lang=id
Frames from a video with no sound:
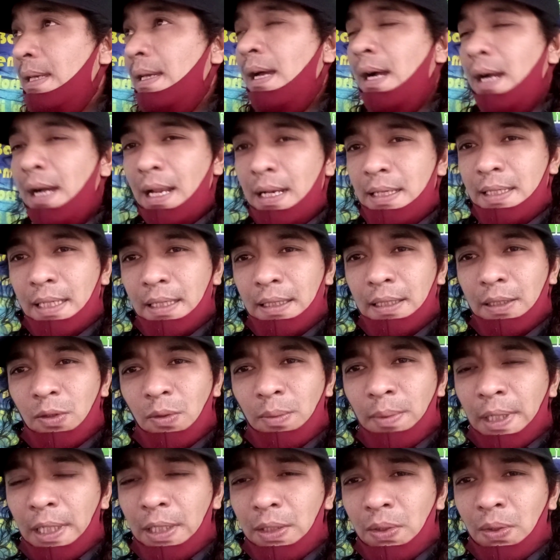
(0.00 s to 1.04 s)
akal sehat itu
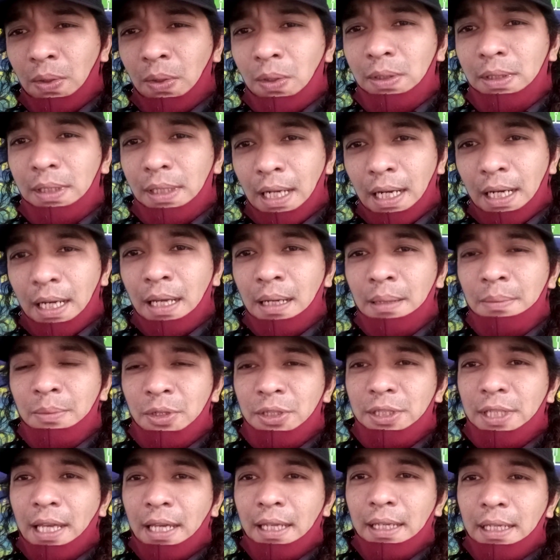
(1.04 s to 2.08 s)
begitu tidak ada yang
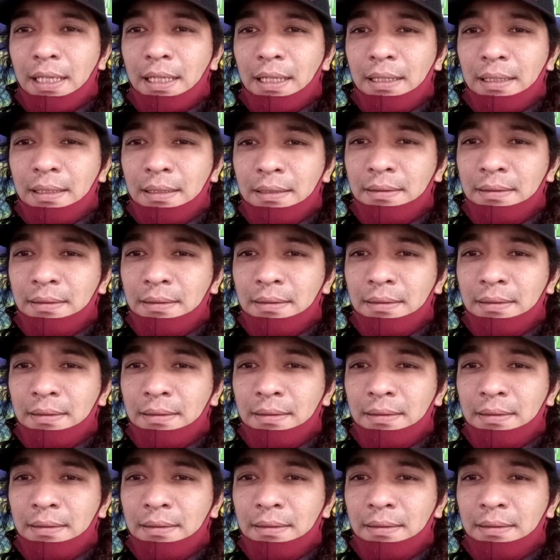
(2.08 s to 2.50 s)
mustahil